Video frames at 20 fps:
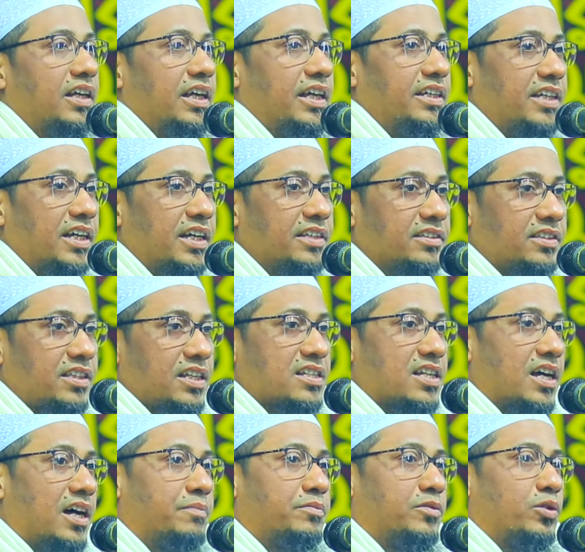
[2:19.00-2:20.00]
এই
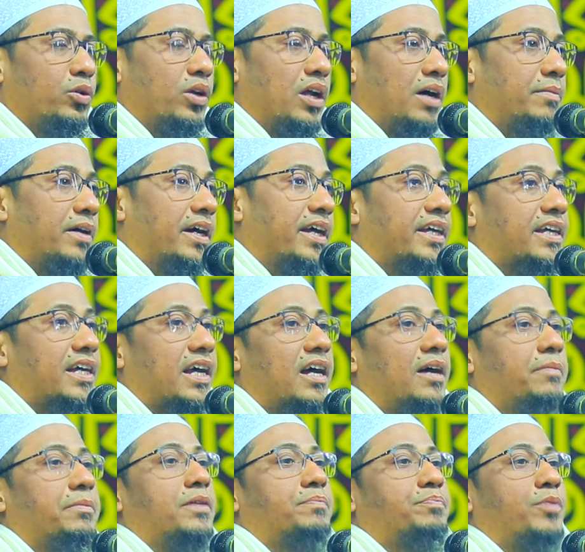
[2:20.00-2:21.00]
ইন্তেজাম ওলামায়
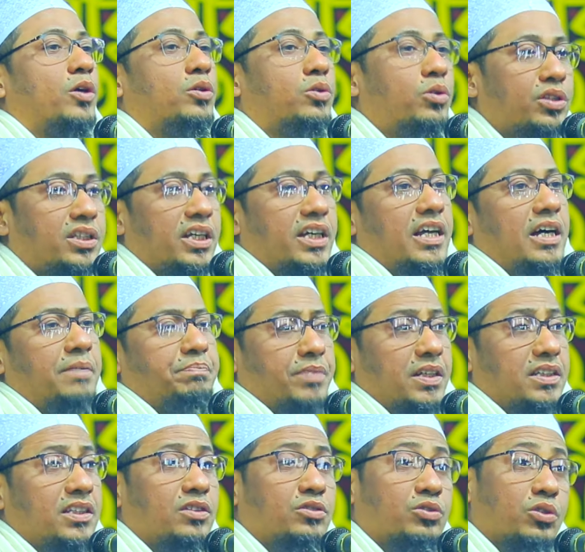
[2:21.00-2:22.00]
কারামের পক্ষ থেকে
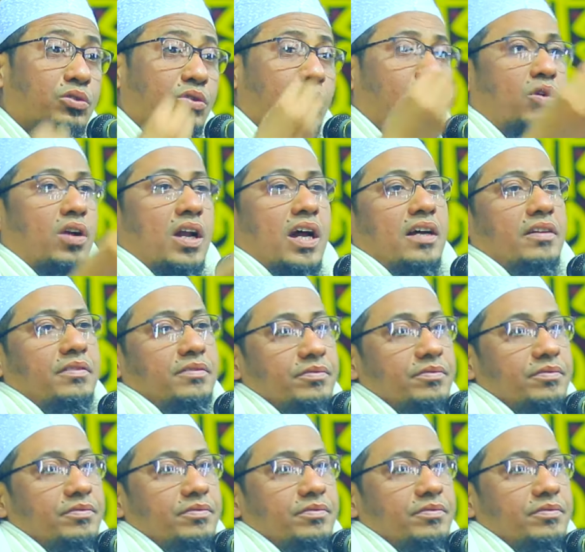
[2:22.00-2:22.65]
আপনাদের জন্য করা